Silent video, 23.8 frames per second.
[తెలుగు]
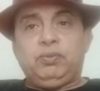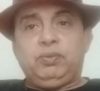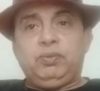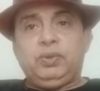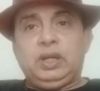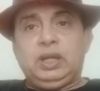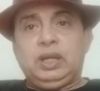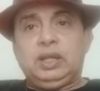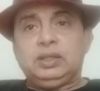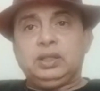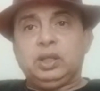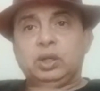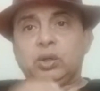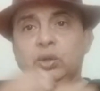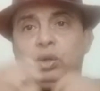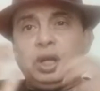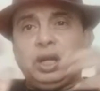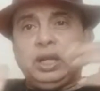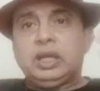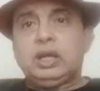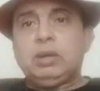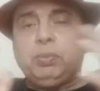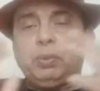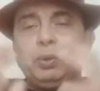వీళ్ళందరూ కూడా
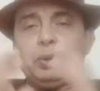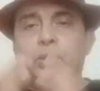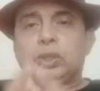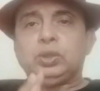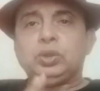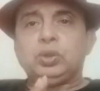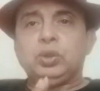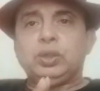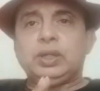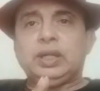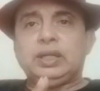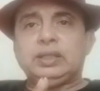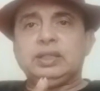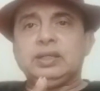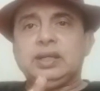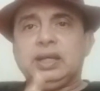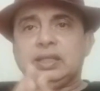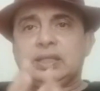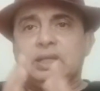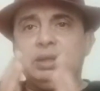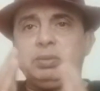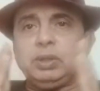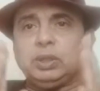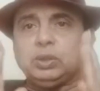లేకపోవడంతో ఐ థింక్
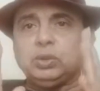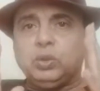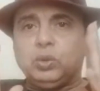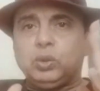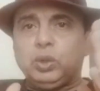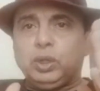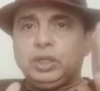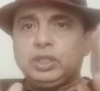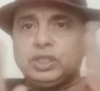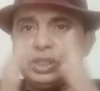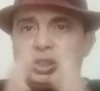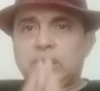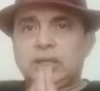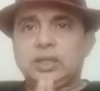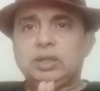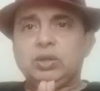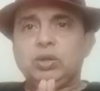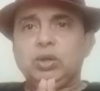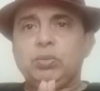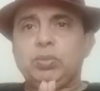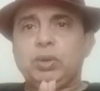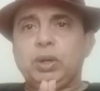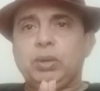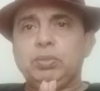హైదరాబాద్కు కొన్ని
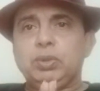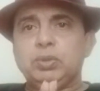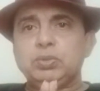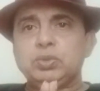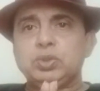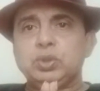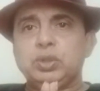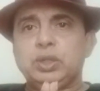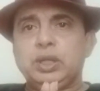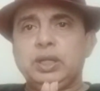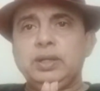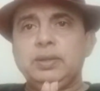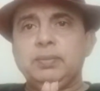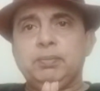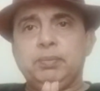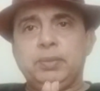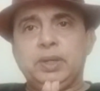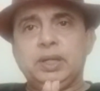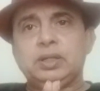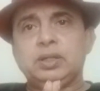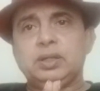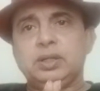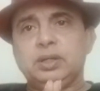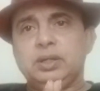స్టార్టింగ్లో ప్రాబ్లమ్స్ ఉంటాయి
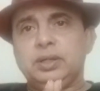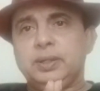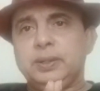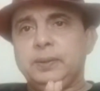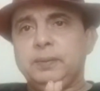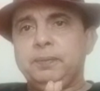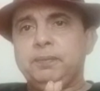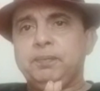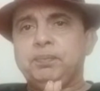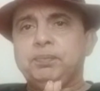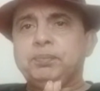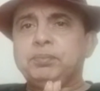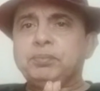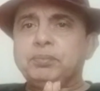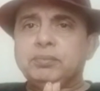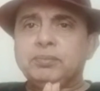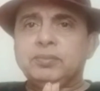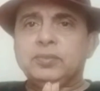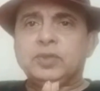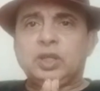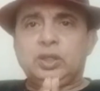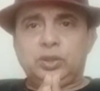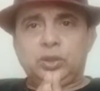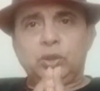బట్
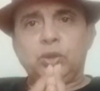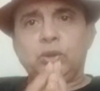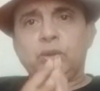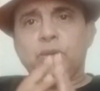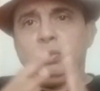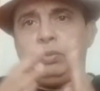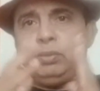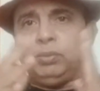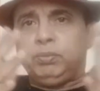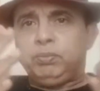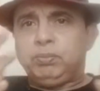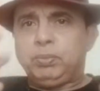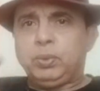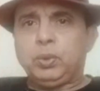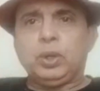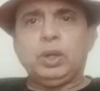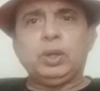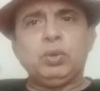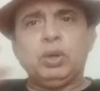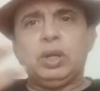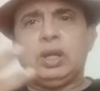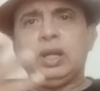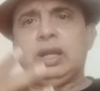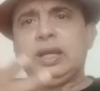యునో uh,
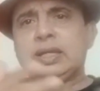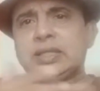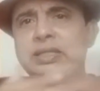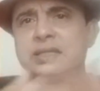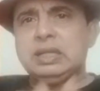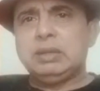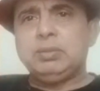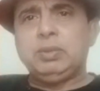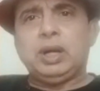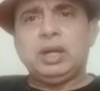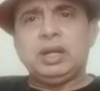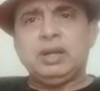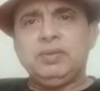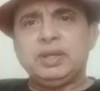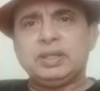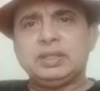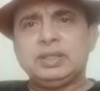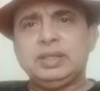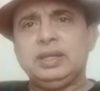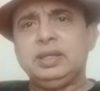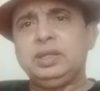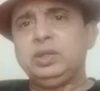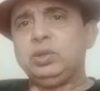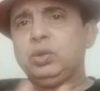పూరన్ కూడా లాస్ట్ టైం ఆడిన
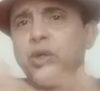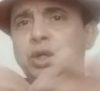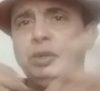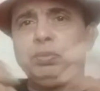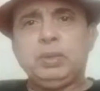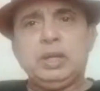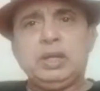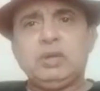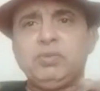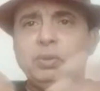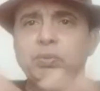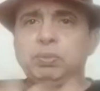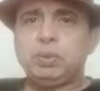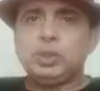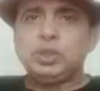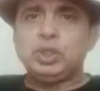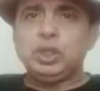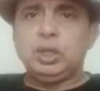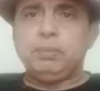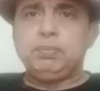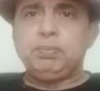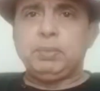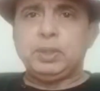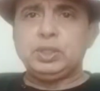వ్యక్తే యూనో ఈ ప్లేట్ ఫర్
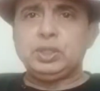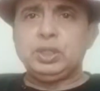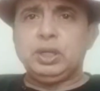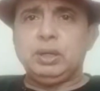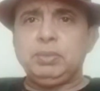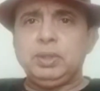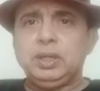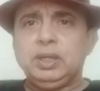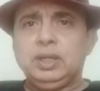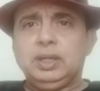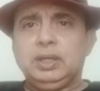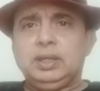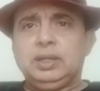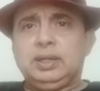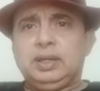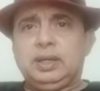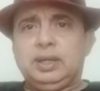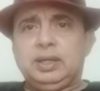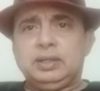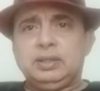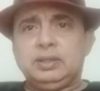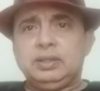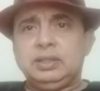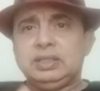పంజాబ్ పంజాబ్
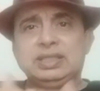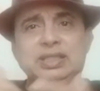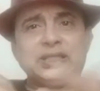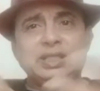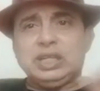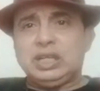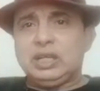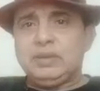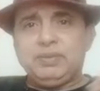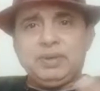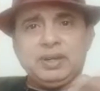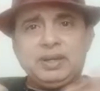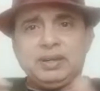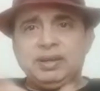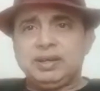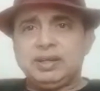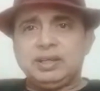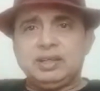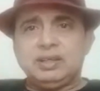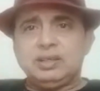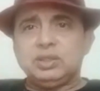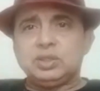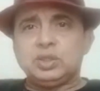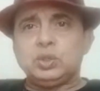అండ్ ఈజ్ అ టెరిఫిక్
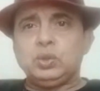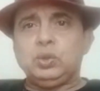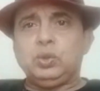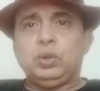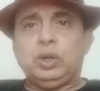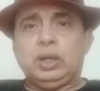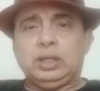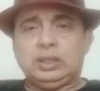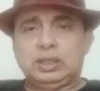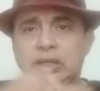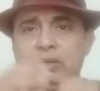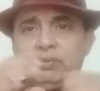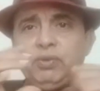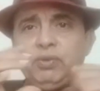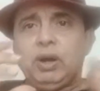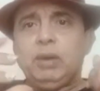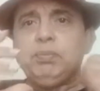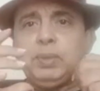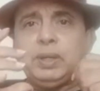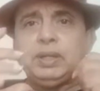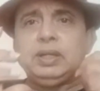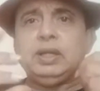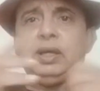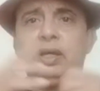క్రికెటర్ సో అతని
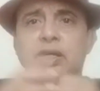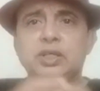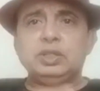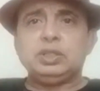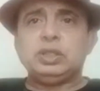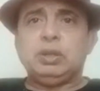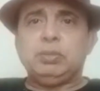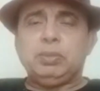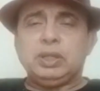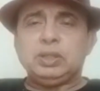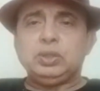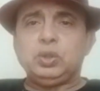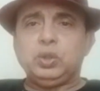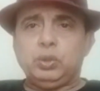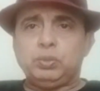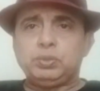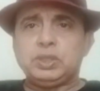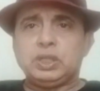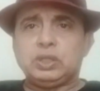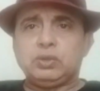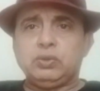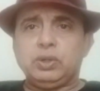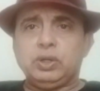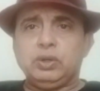ఫామ్ పైన హైదరాబాద్
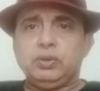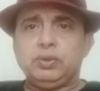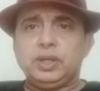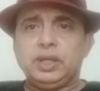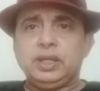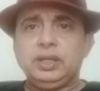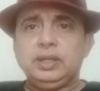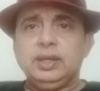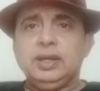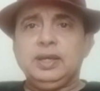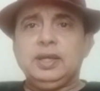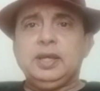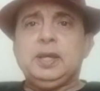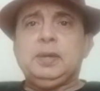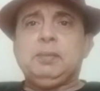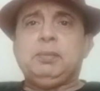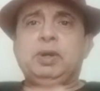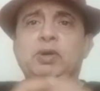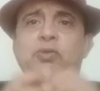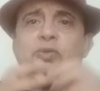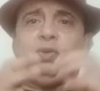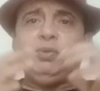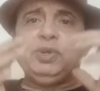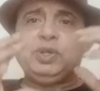హోప్స్ ఎక్కువగా ఉంటాయి
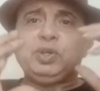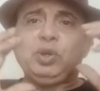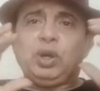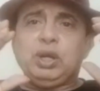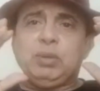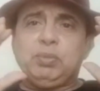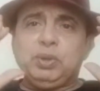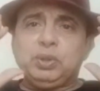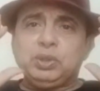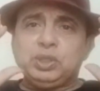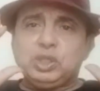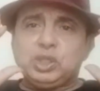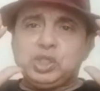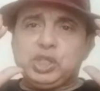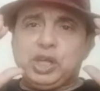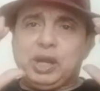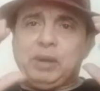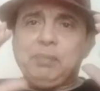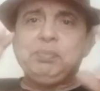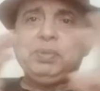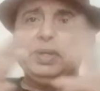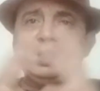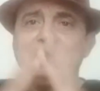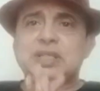బట్ వెన్ వీ టాక్ అబౌట్ ద
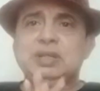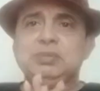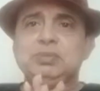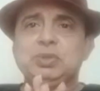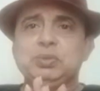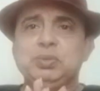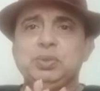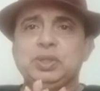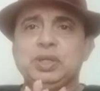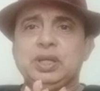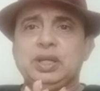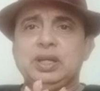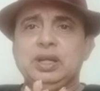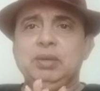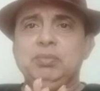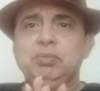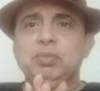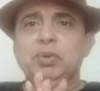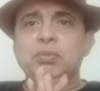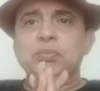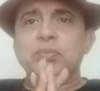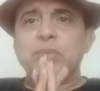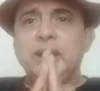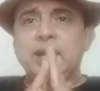ఛాంపియన్ టీమ్స్ ముఖ్యంగా
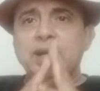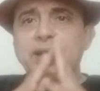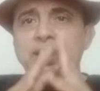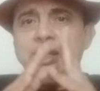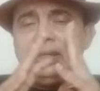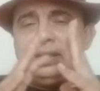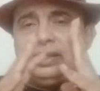ముంబై